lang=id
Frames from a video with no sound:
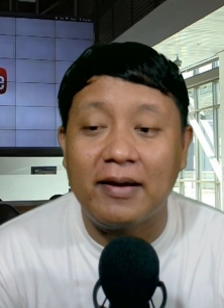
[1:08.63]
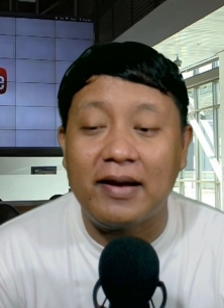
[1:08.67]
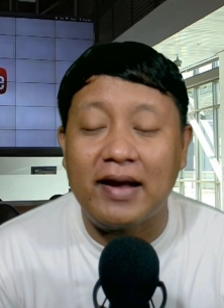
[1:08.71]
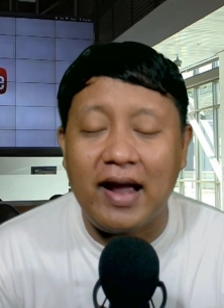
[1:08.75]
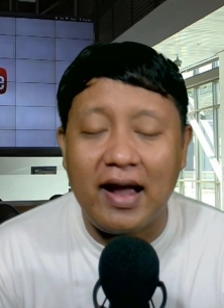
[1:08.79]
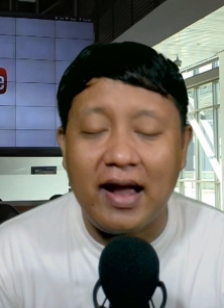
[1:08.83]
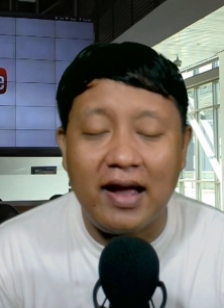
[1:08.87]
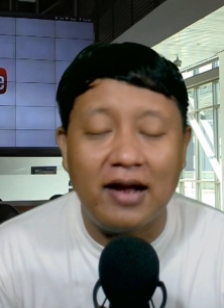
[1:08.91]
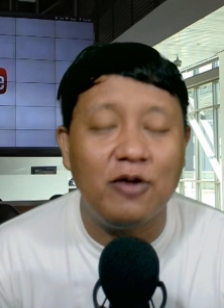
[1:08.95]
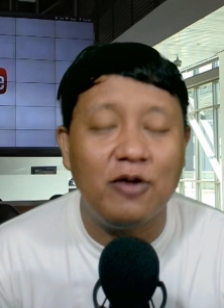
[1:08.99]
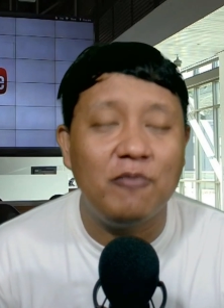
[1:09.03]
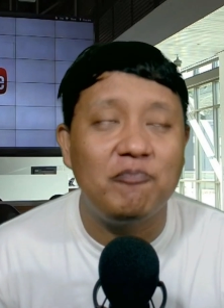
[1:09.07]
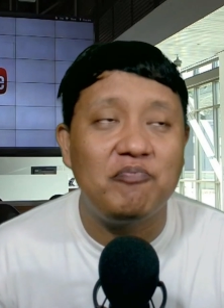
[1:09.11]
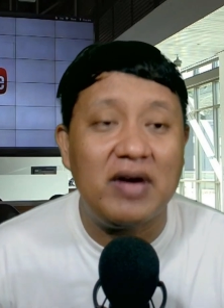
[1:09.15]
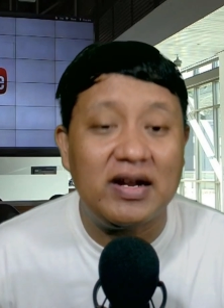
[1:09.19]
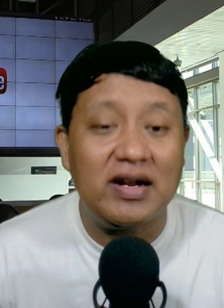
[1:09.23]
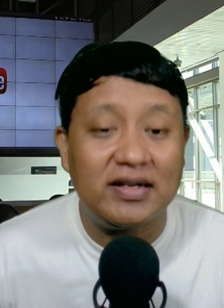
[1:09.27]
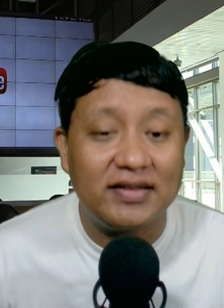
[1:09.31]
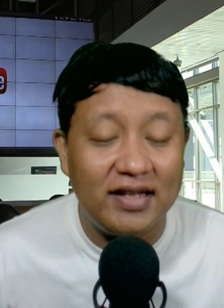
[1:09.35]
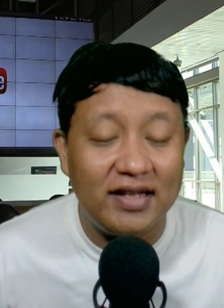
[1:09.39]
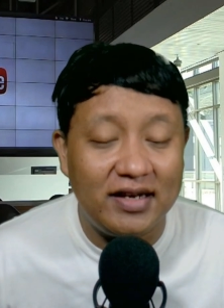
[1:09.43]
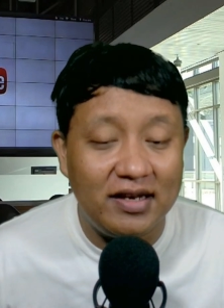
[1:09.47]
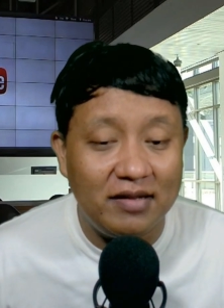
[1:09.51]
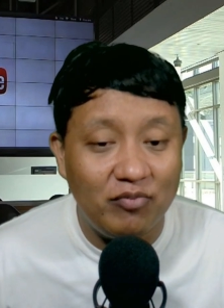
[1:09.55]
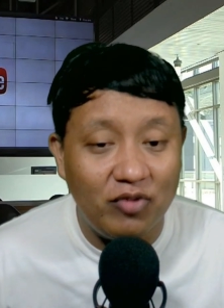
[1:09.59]
Kalau
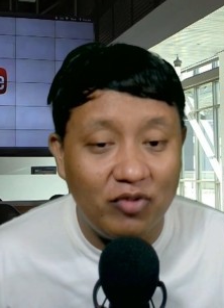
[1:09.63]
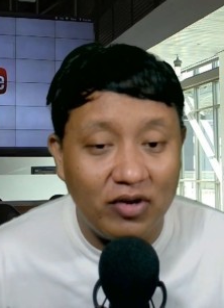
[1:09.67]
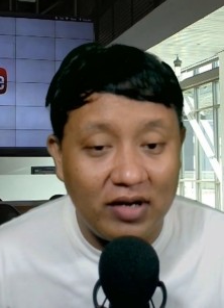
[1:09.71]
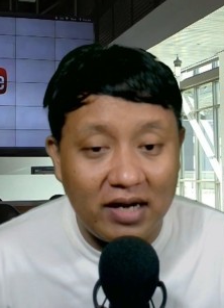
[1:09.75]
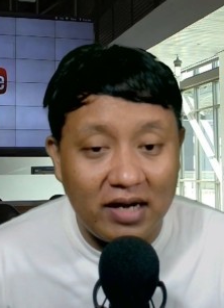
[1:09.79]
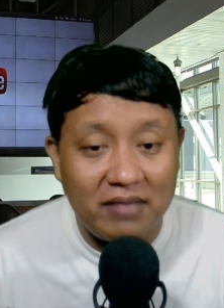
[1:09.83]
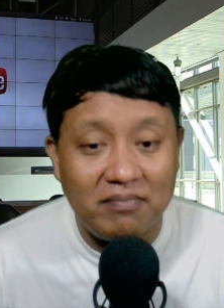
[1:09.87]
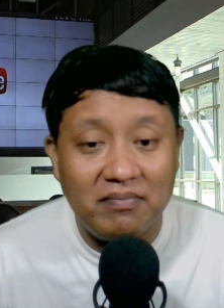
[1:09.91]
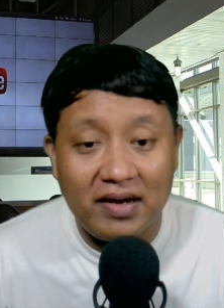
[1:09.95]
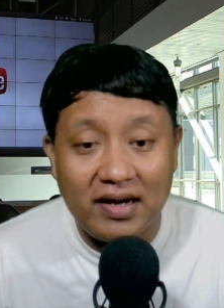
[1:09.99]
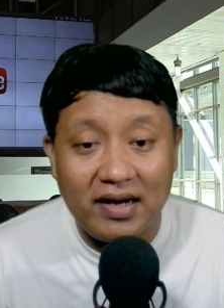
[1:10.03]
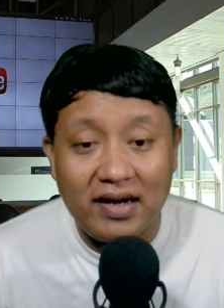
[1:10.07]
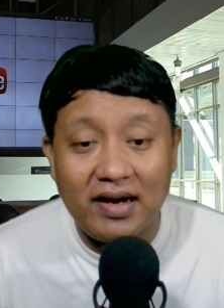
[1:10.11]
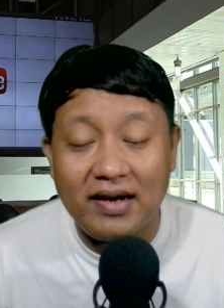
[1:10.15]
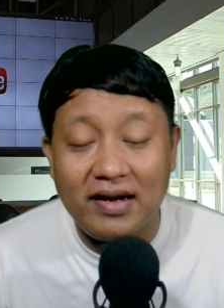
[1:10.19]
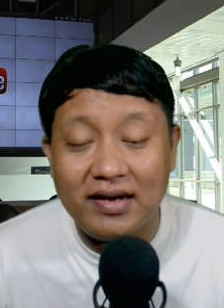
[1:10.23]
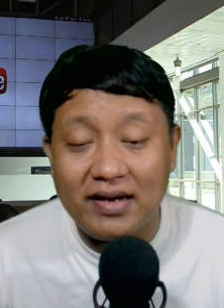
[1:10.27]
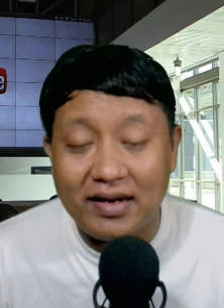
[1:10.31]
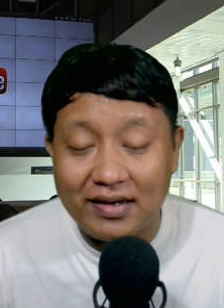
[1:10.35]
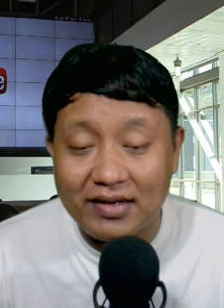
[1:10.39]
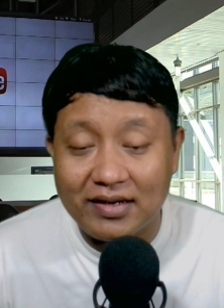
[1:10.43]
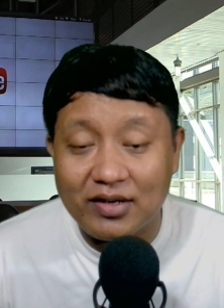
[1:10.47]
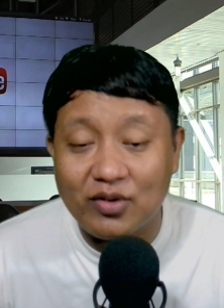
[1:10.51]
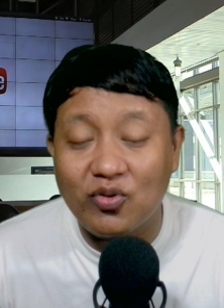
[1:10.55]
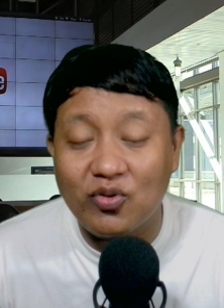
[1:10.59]
Partai Demokrat
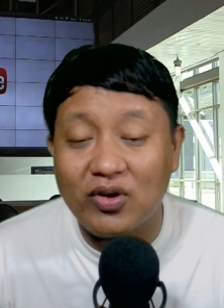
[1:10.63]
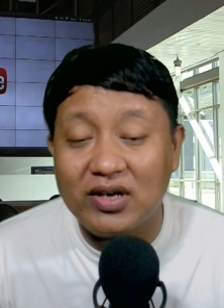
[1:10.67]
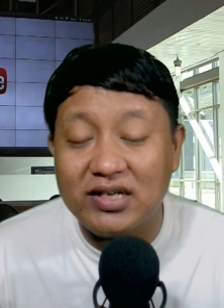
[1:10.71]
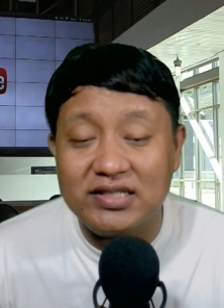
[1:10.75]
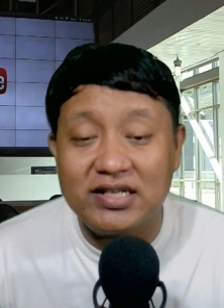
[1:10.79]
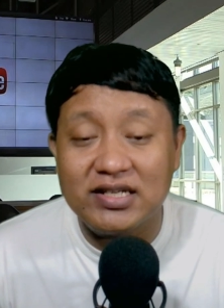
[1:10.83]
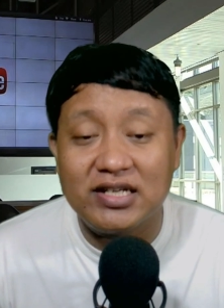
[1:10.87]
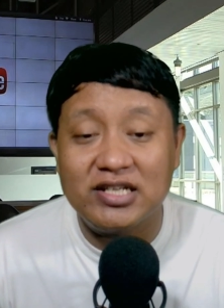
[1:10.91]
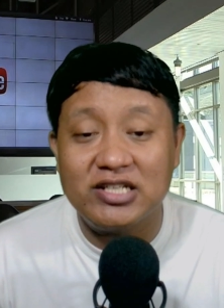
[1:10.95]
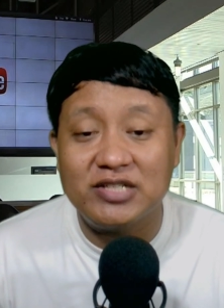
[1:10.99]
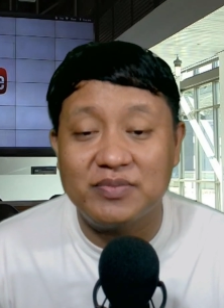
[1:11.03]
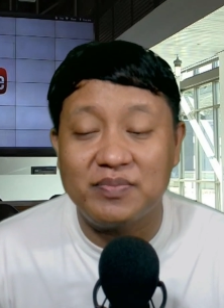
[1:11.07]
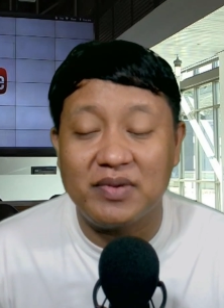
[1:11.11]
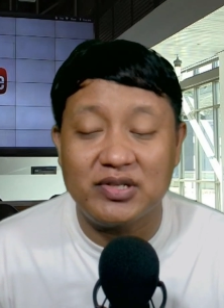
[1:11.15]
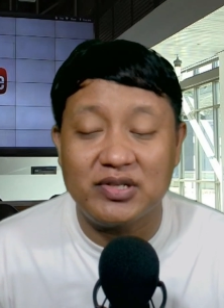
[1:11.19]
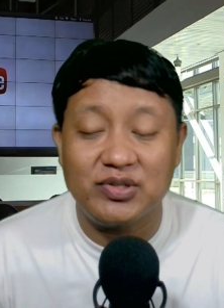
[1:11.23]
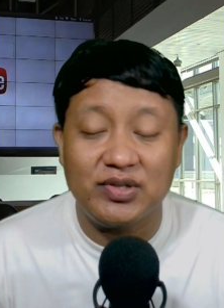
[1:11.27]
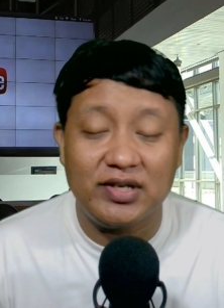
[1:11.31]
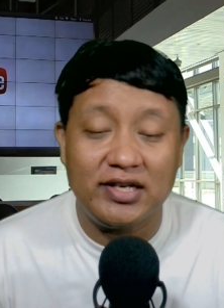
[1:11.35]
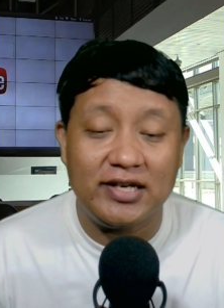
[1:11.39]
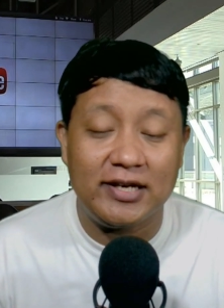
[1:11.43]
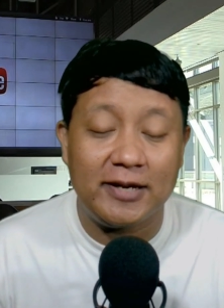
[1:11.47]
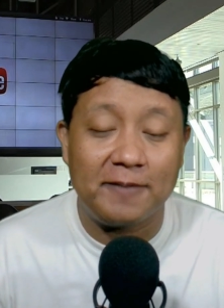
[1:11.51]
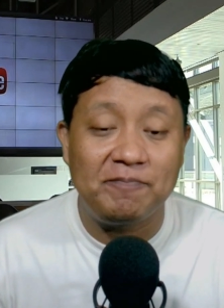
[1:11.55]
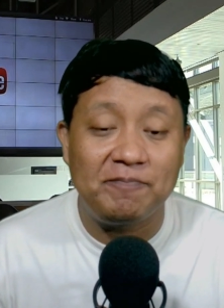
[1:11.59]
berada di koalisi Anies
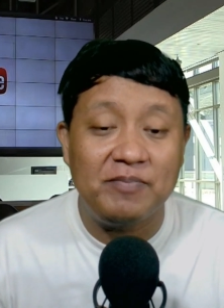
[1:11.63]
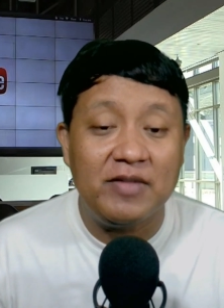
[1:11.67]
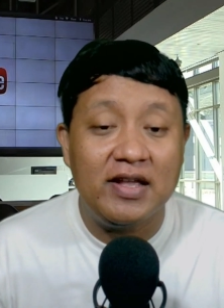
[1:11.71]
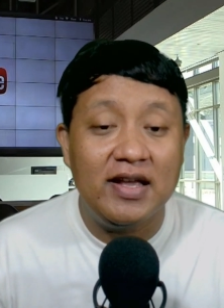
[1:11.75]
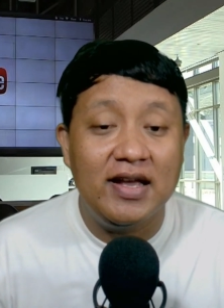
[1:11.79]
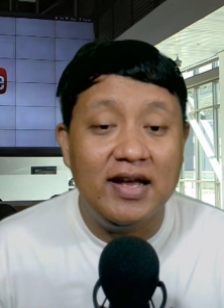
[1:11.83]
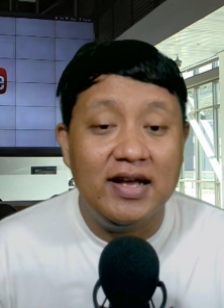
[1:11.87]
Baswedan,